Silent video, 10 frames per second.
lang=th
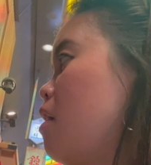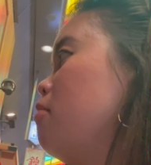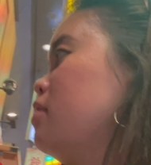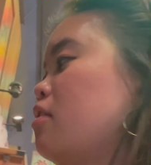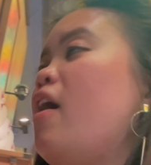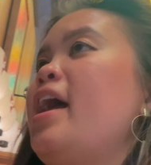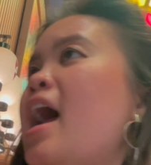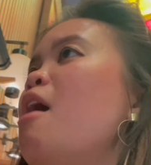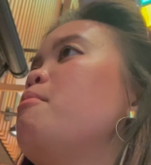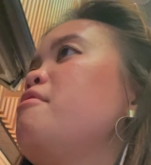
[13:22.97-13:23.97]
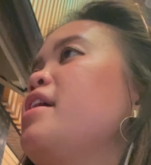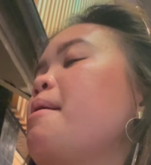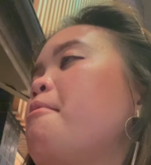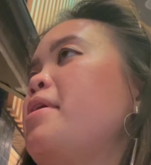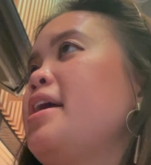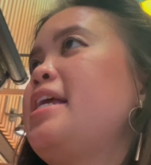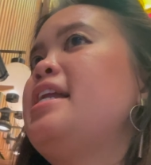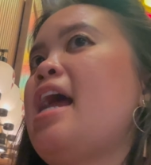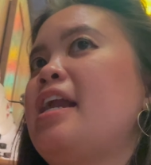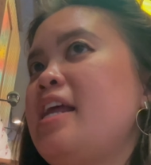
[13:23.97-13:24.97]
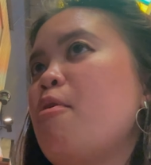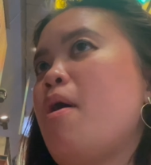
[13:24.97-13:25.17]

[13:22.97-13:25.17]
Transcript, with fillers: เขาถึงต้องให้ข้าวมาด้วยไงเพราะว่าถ้ากินอย่างเดียว